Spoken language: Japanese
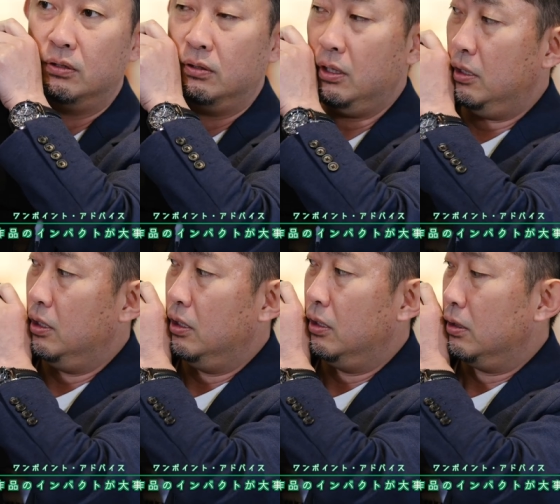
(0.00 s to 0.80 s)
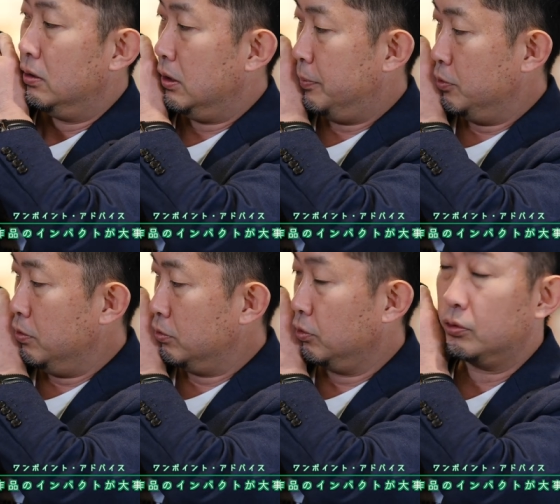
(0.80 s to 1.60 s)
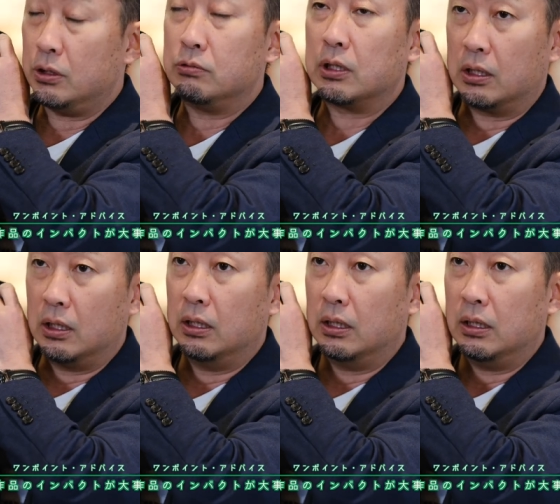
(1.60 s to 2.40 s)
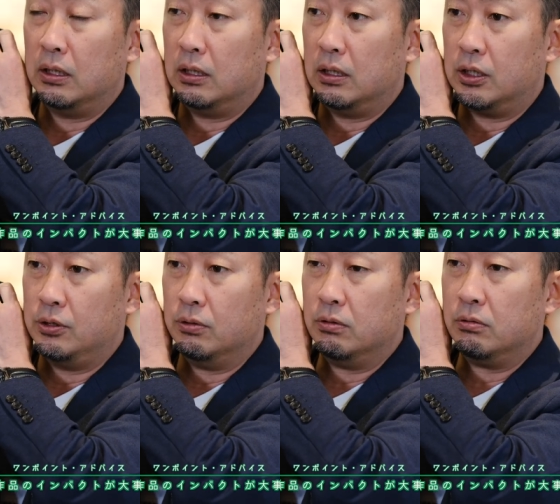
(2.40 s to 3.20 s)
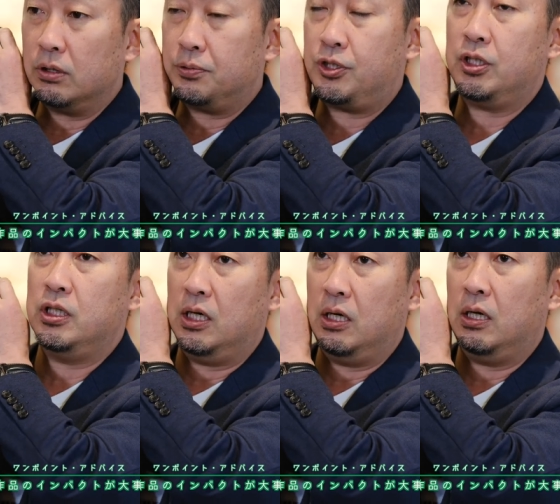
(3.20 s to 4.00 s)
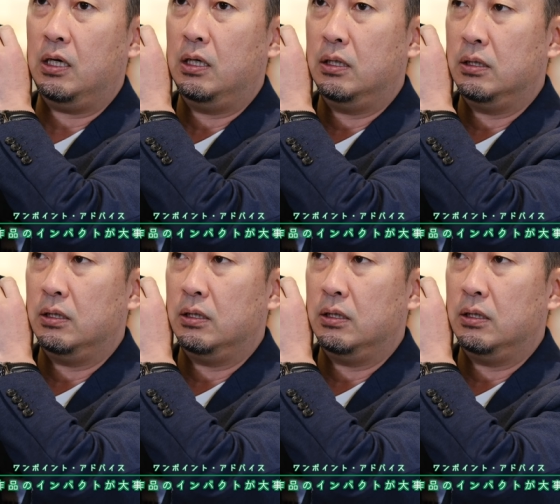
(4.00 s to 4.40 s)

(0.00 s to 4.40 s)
でやっぱ夜撮ってるから、えー、非常に不思議なあ